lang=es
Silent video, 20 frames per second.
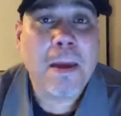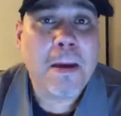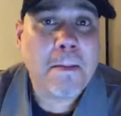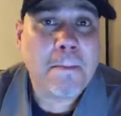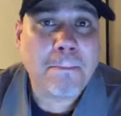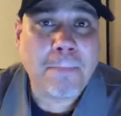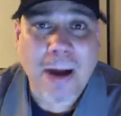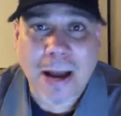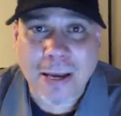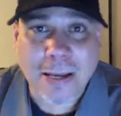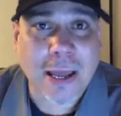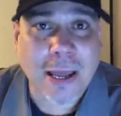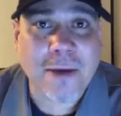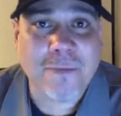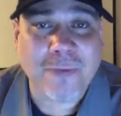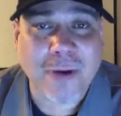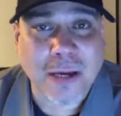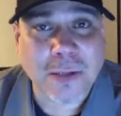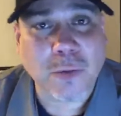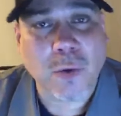Página de
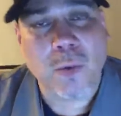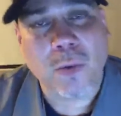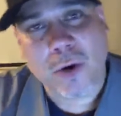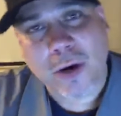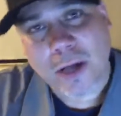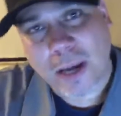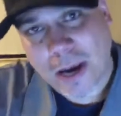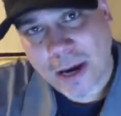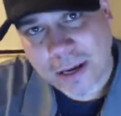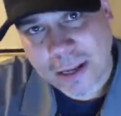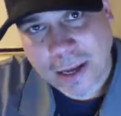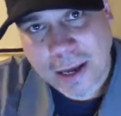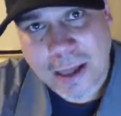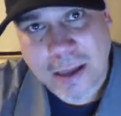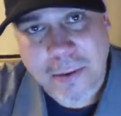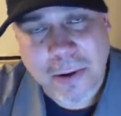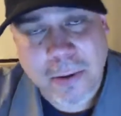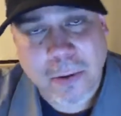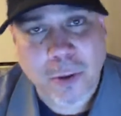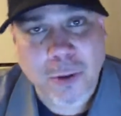Facebook, busque la Liga
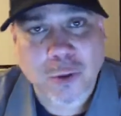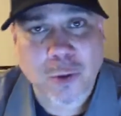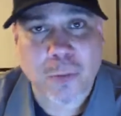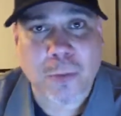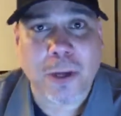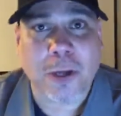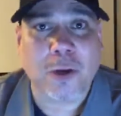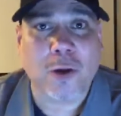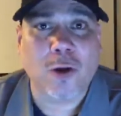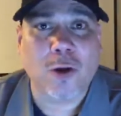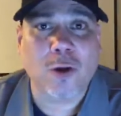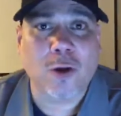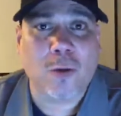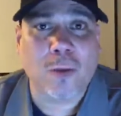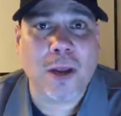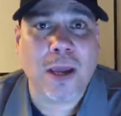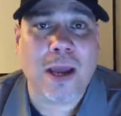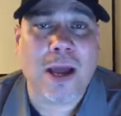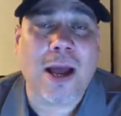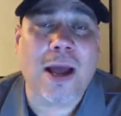de Béisbol Superior
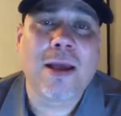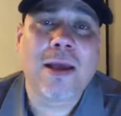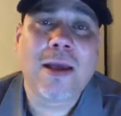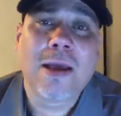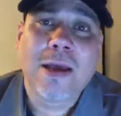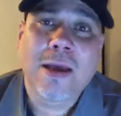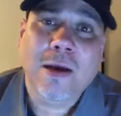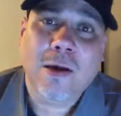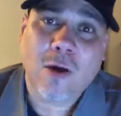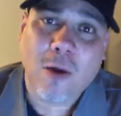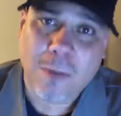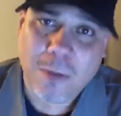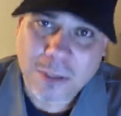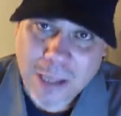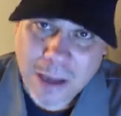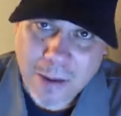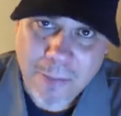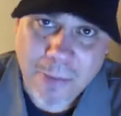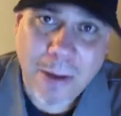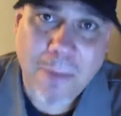AA, como
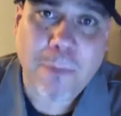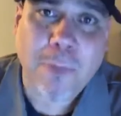también